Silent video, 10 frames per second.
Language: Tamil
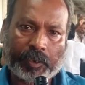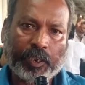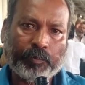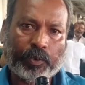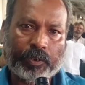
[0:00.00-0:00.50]

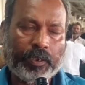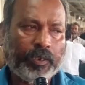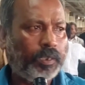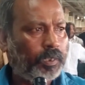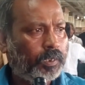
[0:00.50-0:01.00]
சென்னை போகுது
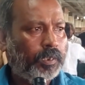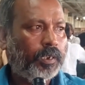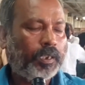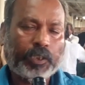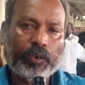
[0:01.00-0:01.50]

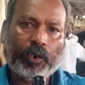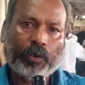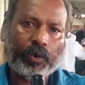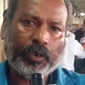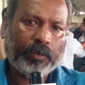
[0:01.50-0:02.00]

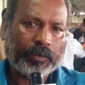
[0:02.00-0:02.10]
திருவாரூர்